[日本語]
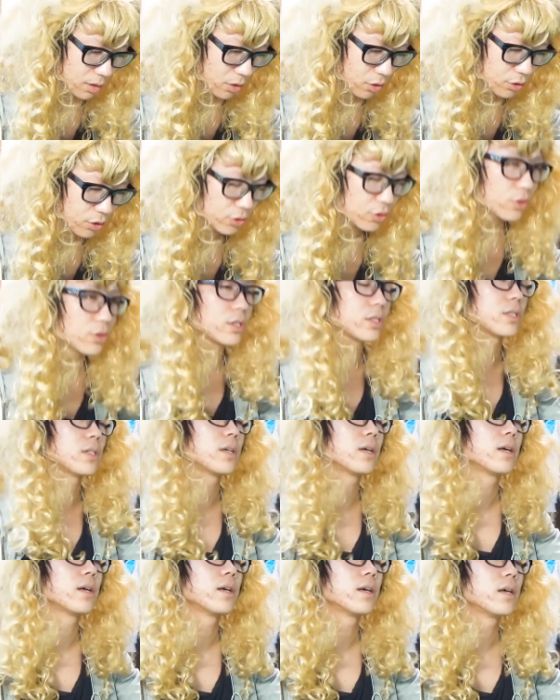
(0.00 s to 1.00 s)
よしよしよし。
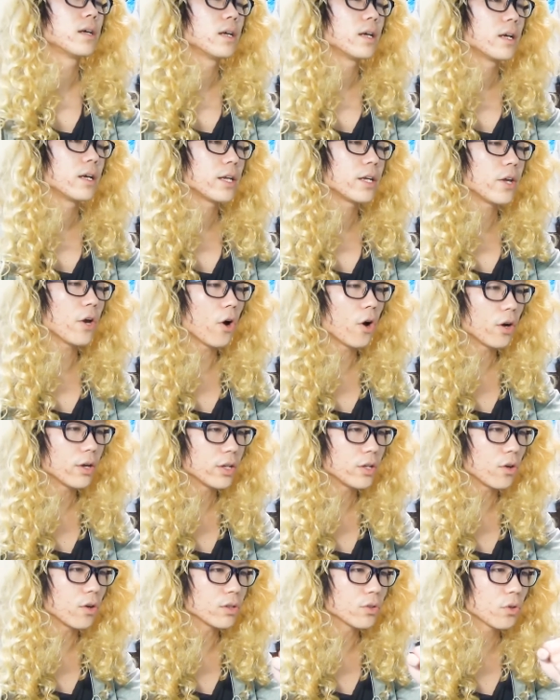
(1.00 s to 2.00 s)
いいよ、
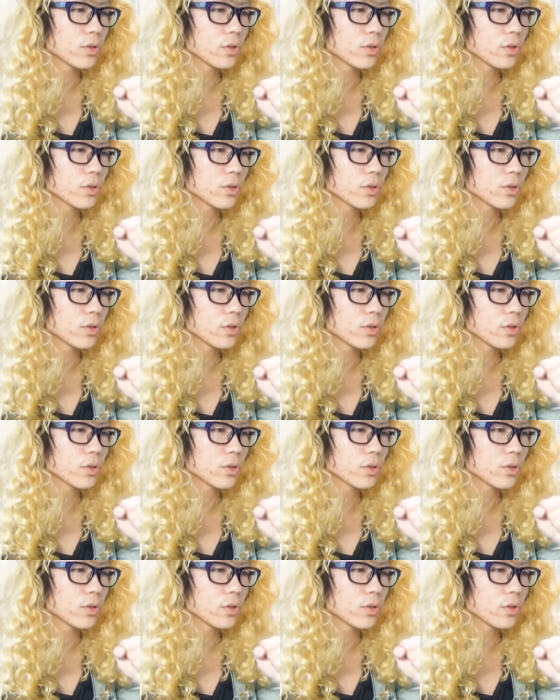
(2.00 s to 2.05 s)
いいよ。